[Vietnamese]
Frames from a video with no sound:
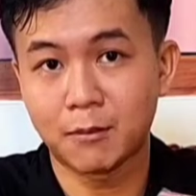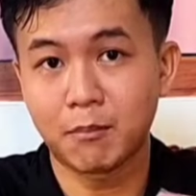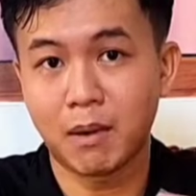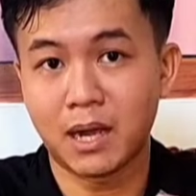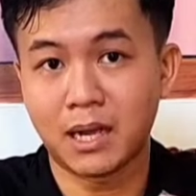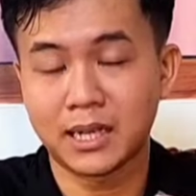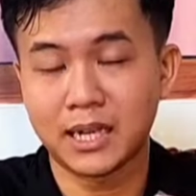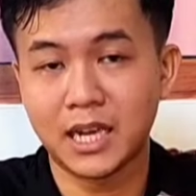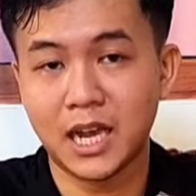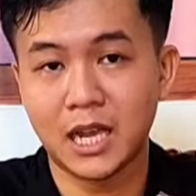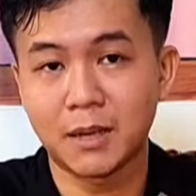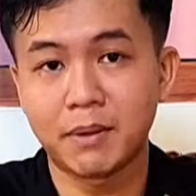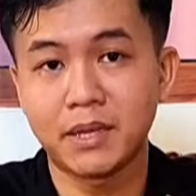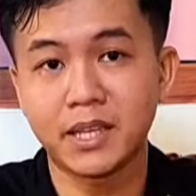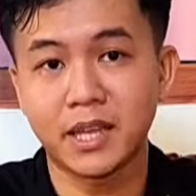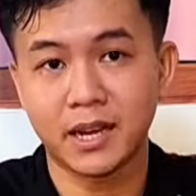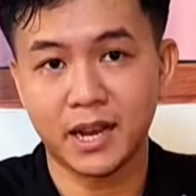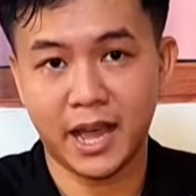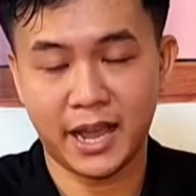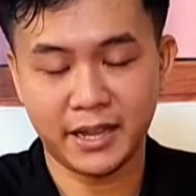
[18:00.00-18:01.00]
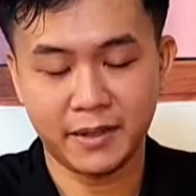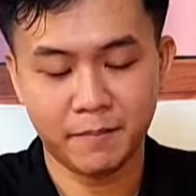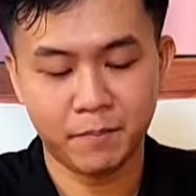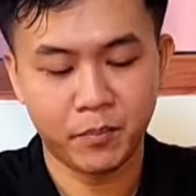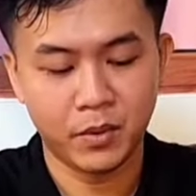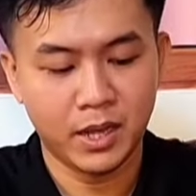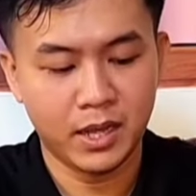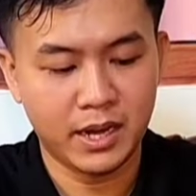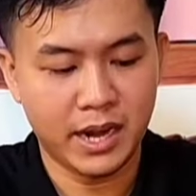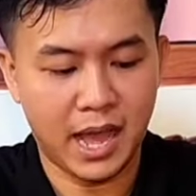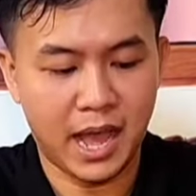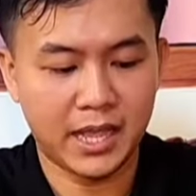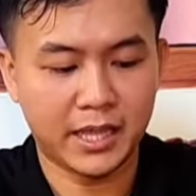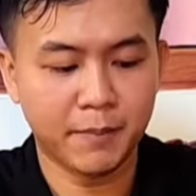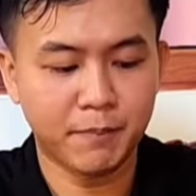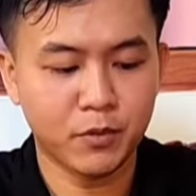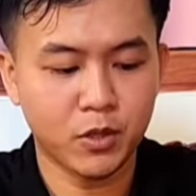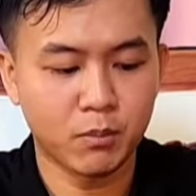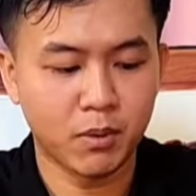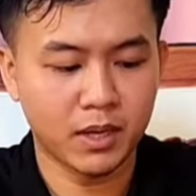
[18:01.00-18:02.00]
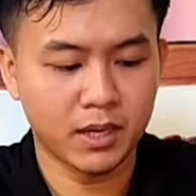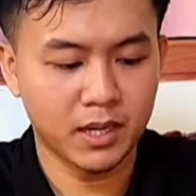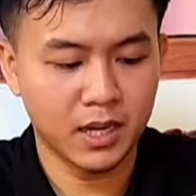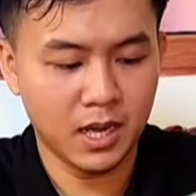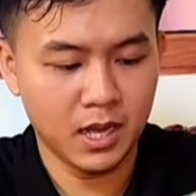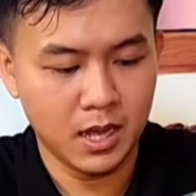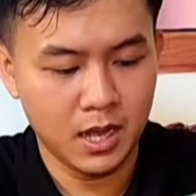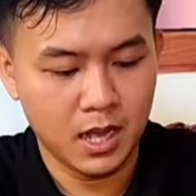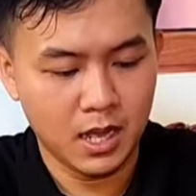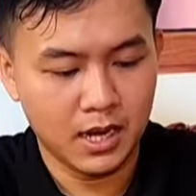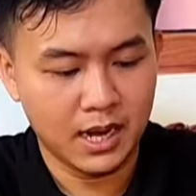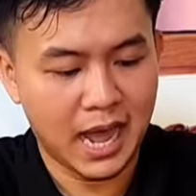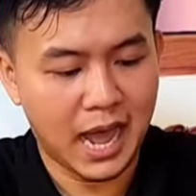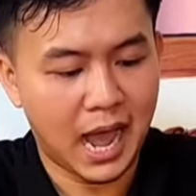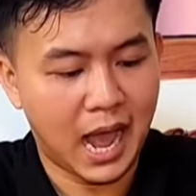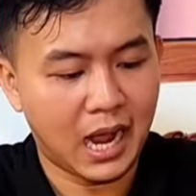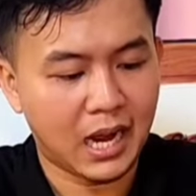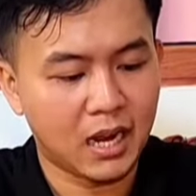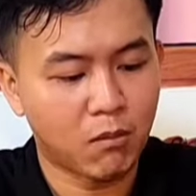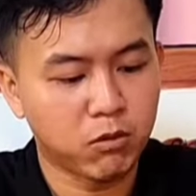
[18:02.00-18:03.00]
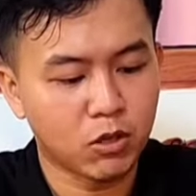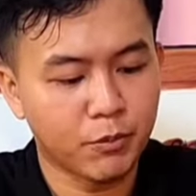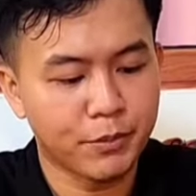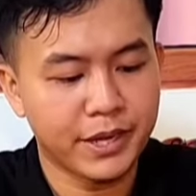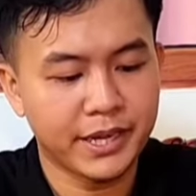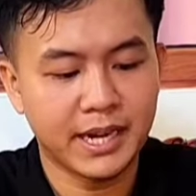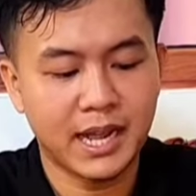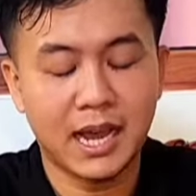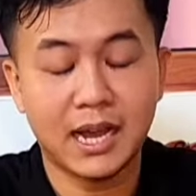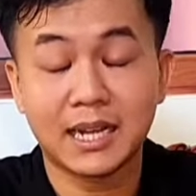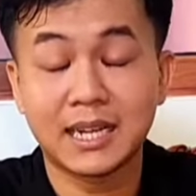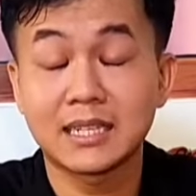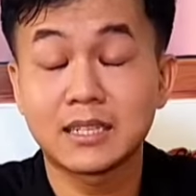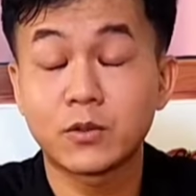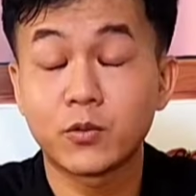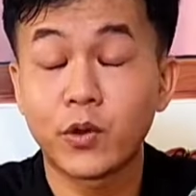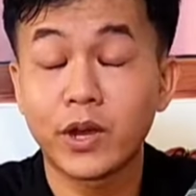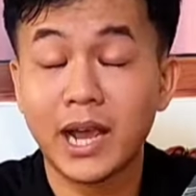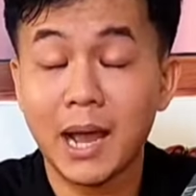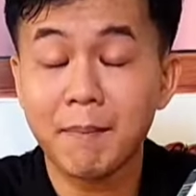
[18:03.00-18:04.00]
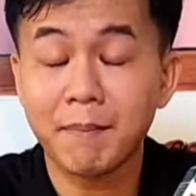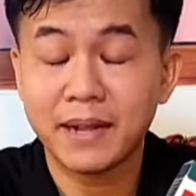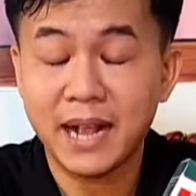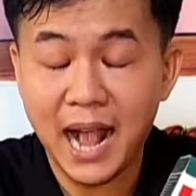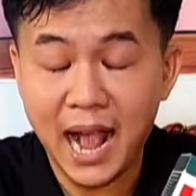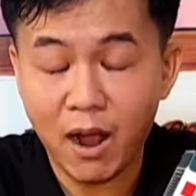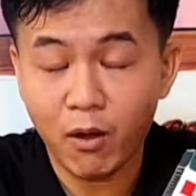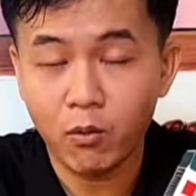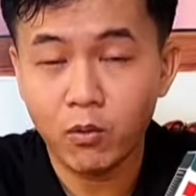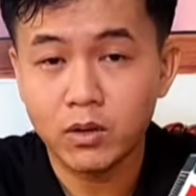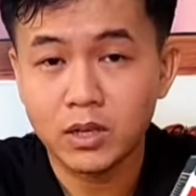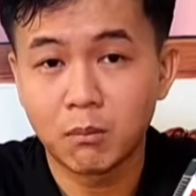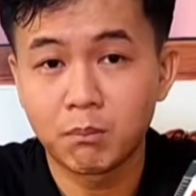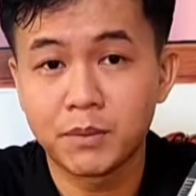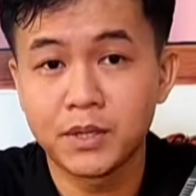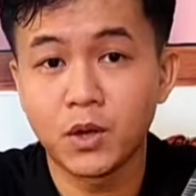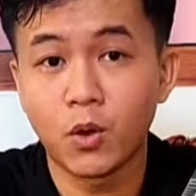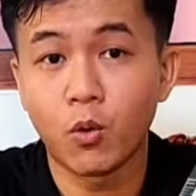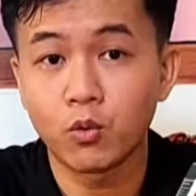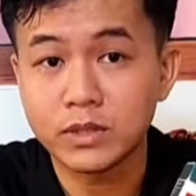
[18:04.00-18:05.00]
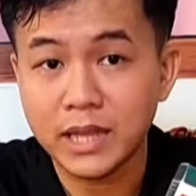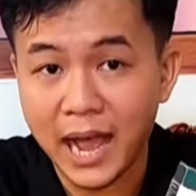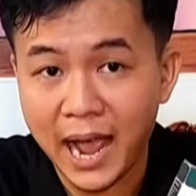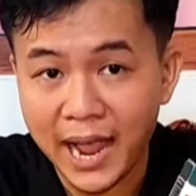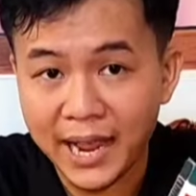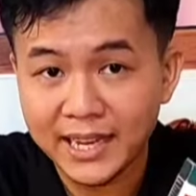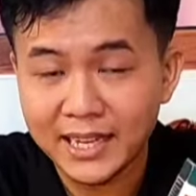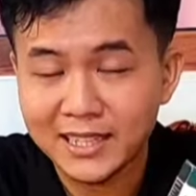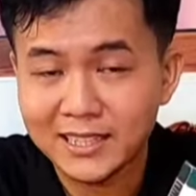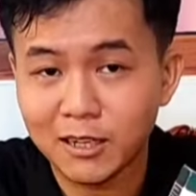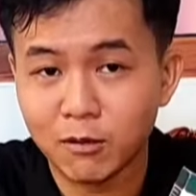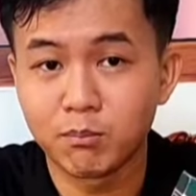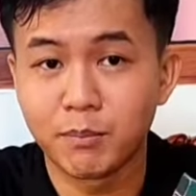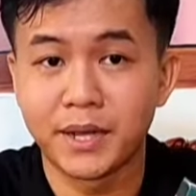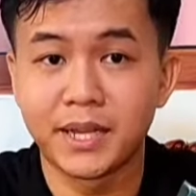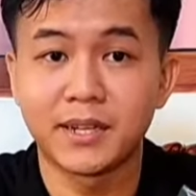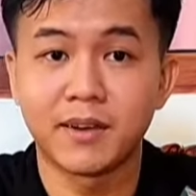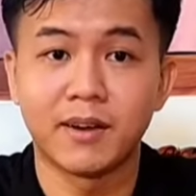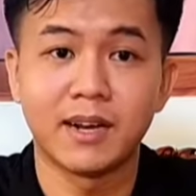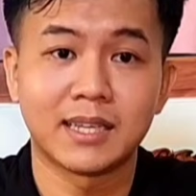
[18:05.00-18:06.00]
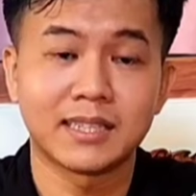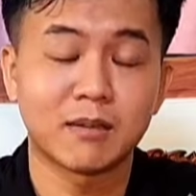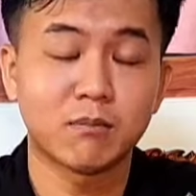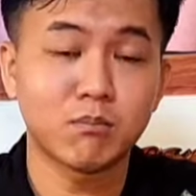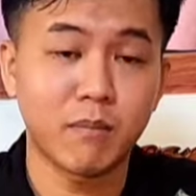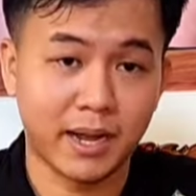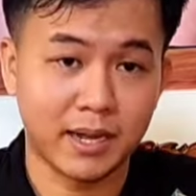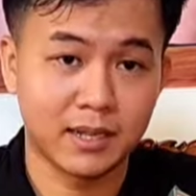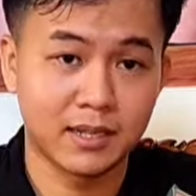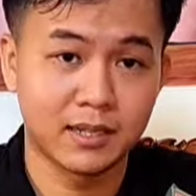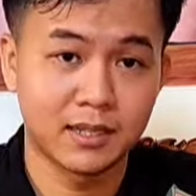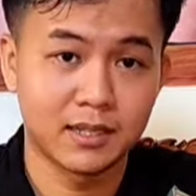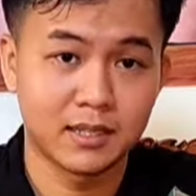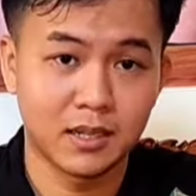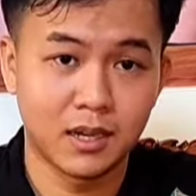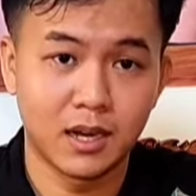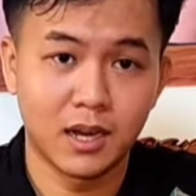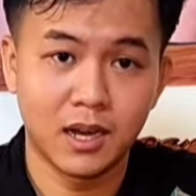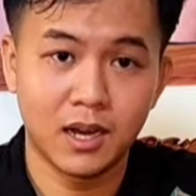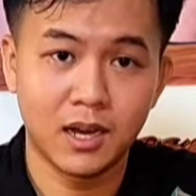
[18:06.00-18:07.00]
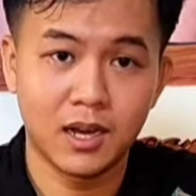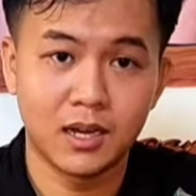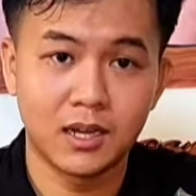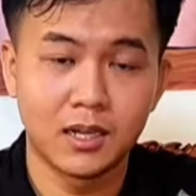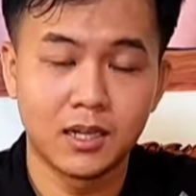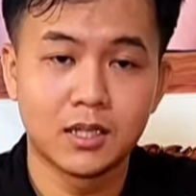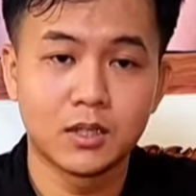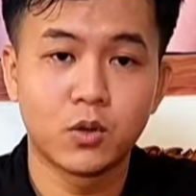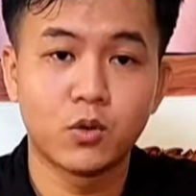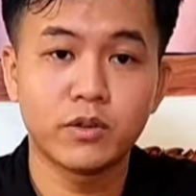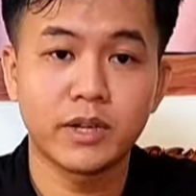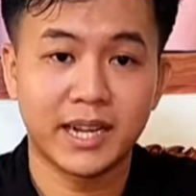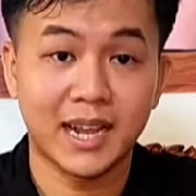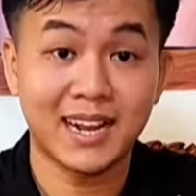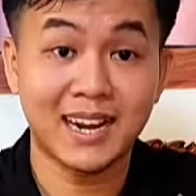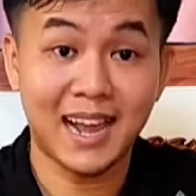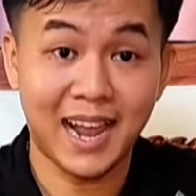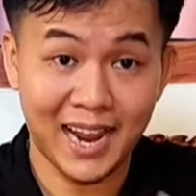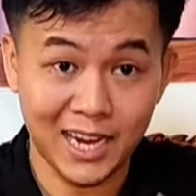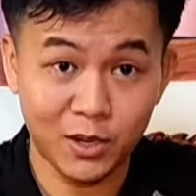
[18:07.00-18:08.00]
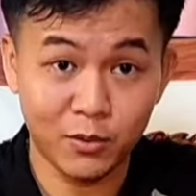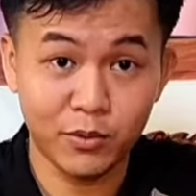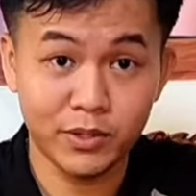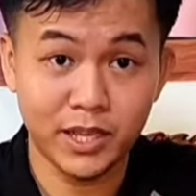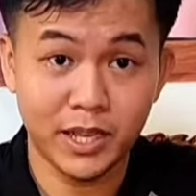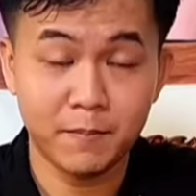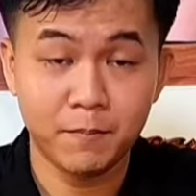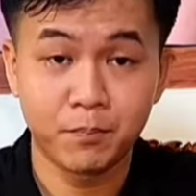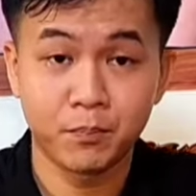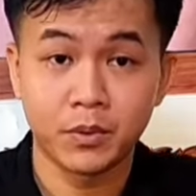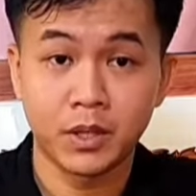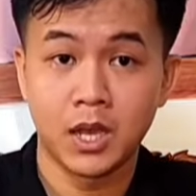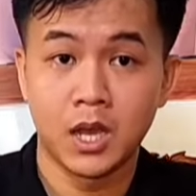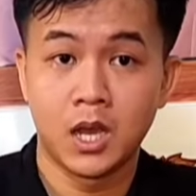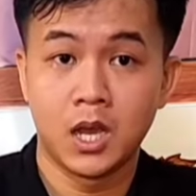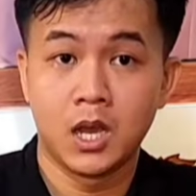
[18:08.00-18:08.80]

là cân bằng cái hệ miễn dịch lại là giúp cho mình đó là không có bị nè huyết áp cao không bị ù tai không bị gọi là chống mặt đó thuốc này rất là hay luôn quý vị